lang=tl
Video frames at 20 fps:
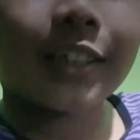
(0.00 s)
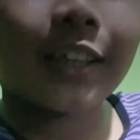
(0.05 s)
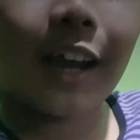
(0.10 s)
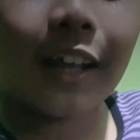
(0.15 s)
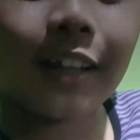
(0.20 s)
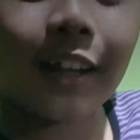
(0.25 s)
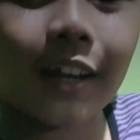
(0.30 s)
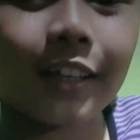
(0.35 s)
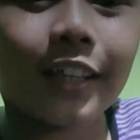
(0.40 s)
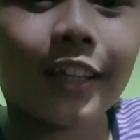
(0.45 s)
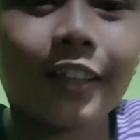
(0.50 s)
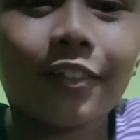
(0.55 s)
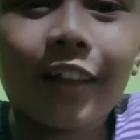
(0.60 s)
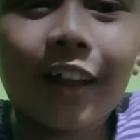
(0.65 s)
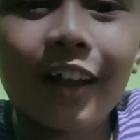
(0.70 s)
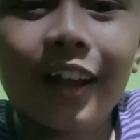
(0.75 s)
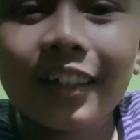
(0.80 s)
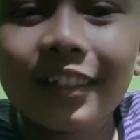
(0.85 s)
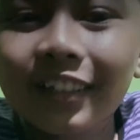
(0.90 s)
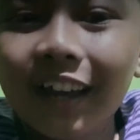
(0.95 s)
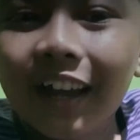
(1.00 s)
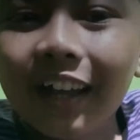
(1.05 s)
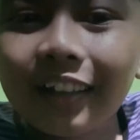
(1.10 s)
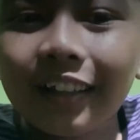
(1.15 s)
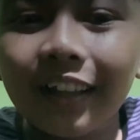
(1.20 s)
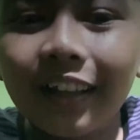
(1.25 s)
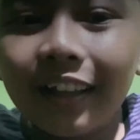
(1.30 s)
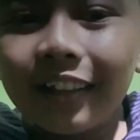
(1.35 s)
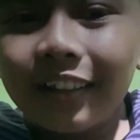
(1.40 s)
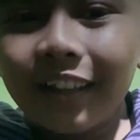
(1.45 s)
kasi yan, ah, nakaganyan, nakaganyan.
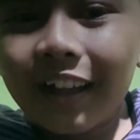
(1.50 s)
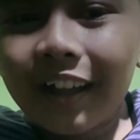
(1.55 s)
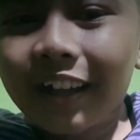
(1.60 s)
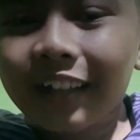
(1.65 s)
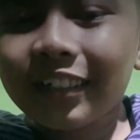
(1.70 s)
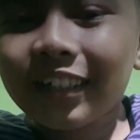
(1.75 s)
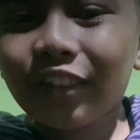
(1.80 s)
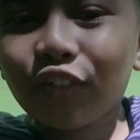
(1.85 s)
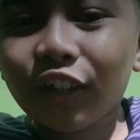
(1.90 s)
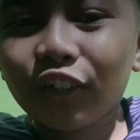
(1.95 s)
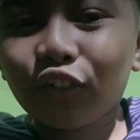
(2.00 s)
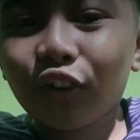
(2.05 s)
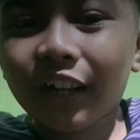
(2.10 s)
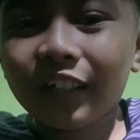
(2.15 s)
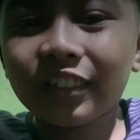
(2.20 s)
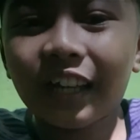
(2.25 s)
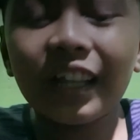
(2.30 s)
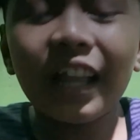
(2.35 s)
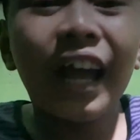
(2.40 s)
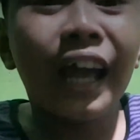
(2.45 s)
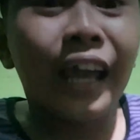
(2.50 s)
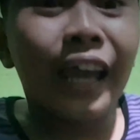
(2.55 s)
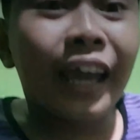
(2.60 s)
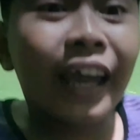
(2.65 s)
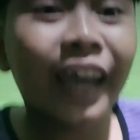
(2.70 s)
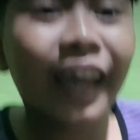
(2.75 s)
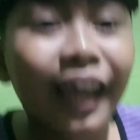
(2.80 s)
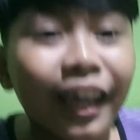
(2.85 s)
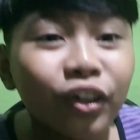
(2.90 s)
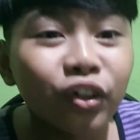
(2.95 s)
Nakaganyan, oh, no? Ito, ganyan.
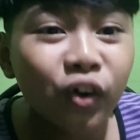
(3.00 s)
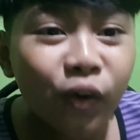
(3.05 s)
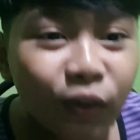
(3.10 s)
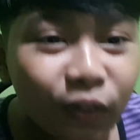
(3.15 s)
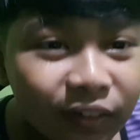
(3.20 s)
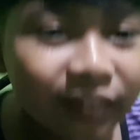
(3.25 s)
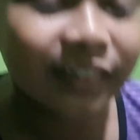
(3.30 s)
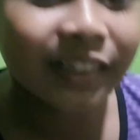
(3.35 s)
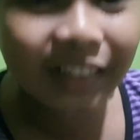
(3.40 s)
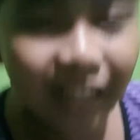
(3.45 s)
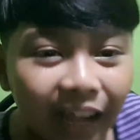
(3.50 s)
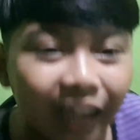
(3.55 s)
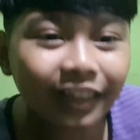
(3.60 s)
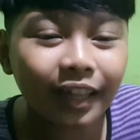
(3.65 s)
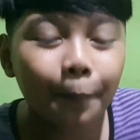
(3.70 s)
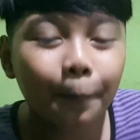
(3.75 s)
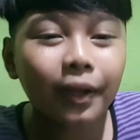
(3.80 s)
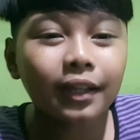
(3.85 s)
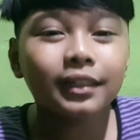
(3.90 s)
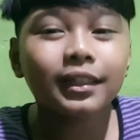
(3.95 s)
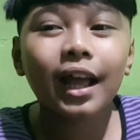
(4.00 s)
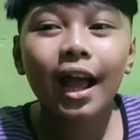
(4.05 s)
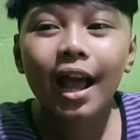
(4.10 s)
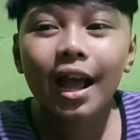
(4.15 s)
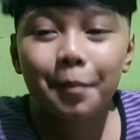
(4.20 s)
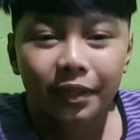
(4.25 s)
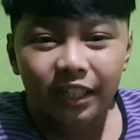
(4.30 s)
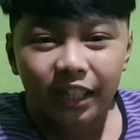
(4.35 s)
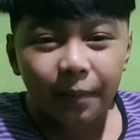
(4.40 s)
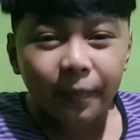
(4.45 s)
Eh, yun, nakita pag naka,
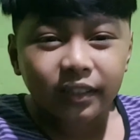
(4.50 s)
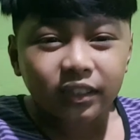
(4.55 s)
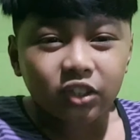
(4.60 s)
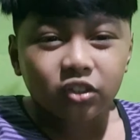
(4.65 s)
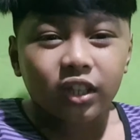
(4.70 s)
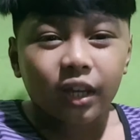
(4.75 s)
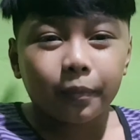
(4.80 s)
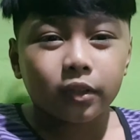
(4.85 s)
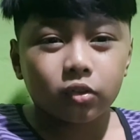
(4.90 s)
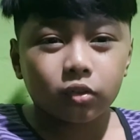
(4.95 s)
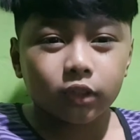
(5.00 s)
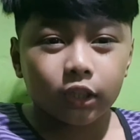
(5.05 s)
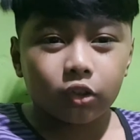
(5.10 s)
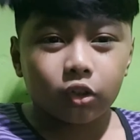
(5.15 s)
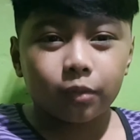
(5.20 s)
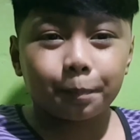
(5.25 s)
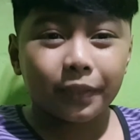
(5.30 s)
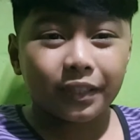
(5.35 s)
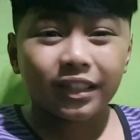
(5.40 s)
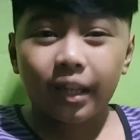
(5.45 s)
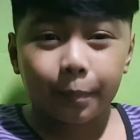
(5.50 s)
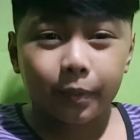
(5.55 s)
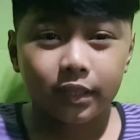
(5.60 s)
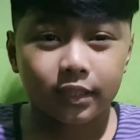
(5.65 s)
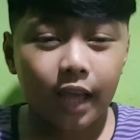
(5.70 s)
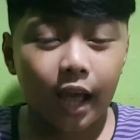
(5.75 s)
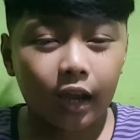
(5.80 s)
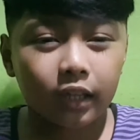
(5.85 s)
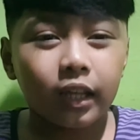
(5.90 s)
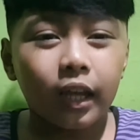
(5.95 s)
masikip kasi yung damit ko na yun, fit na fit
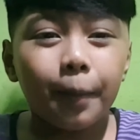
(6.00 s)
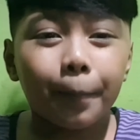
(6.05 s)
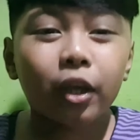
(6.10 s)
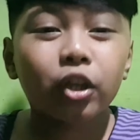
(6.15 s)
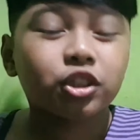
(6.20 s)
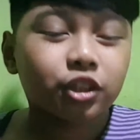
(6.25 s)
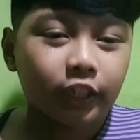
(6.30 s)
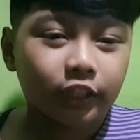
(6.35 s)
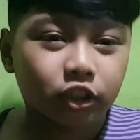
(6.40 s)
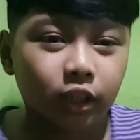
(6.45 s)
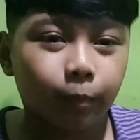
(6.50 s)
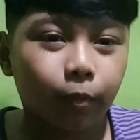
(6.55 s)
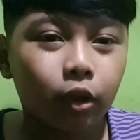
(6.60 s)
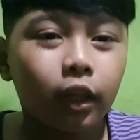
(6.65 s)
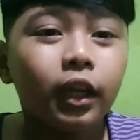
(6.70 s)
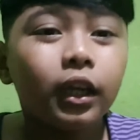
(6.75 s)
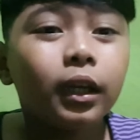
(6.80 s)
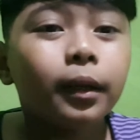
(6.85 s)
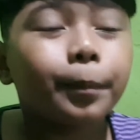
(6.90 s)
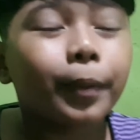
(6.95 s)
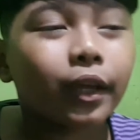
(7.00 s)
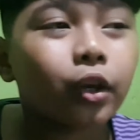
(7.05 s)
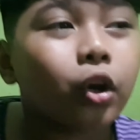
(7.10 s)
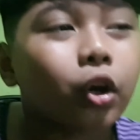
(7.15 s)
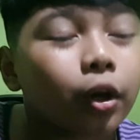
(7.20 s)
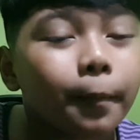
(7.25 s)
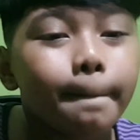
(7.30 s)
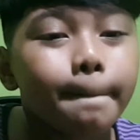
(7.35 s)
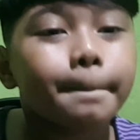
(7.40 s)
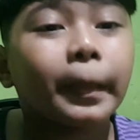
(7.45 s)
sa akin. Pero stretchable.
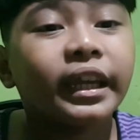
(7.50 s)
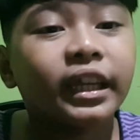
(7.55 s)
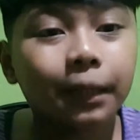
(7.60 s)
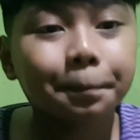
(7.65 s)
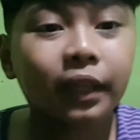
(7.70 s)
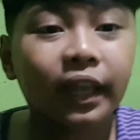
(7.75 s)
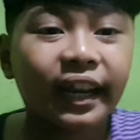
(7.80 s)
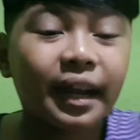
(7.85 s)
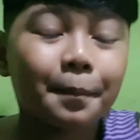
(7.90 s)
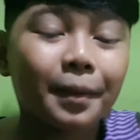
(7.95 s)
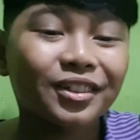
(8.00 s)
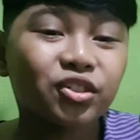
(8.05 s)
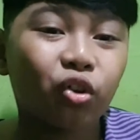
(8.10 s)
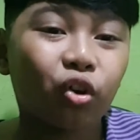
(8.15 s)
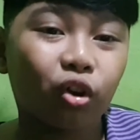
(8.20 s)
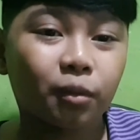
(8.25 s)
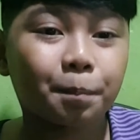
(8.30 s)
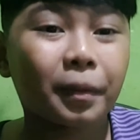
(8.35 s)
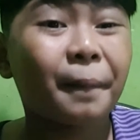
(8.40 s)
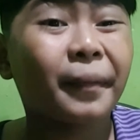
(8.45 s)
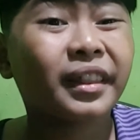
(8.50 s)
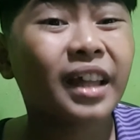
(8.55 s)
Pero, mahirap talaga magsuot pag